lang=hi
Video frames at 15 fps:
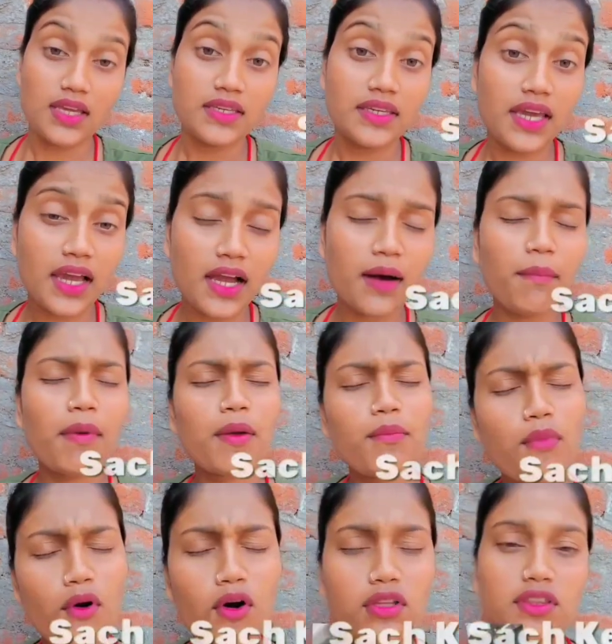ये खबर
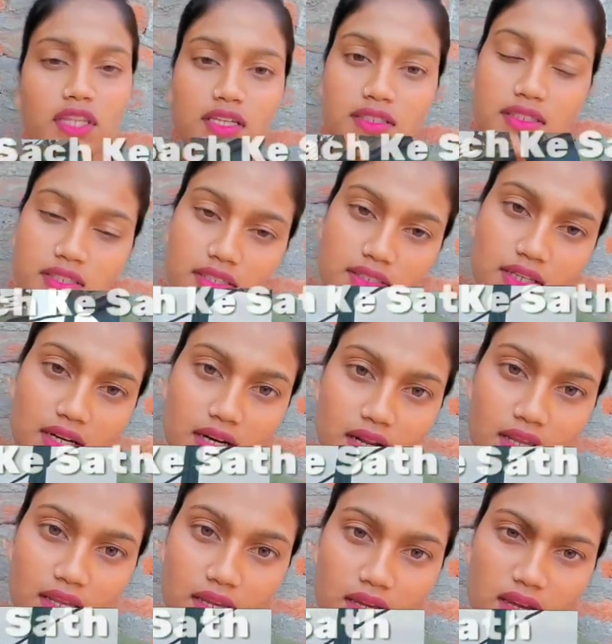बहुत तेजी से चल
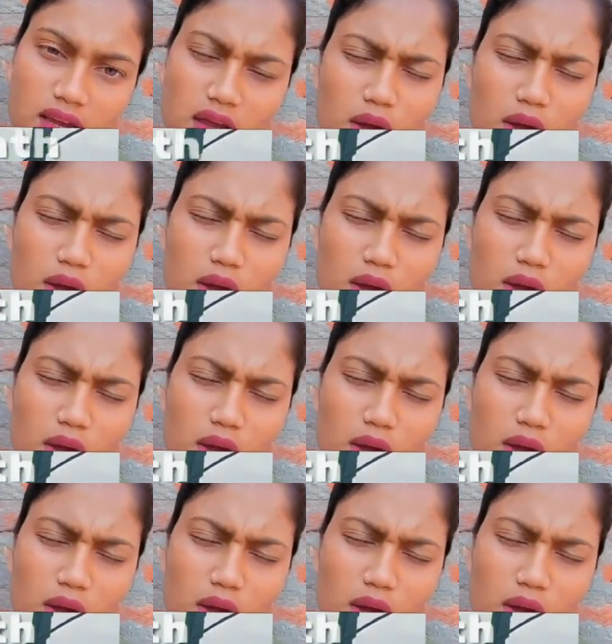रही है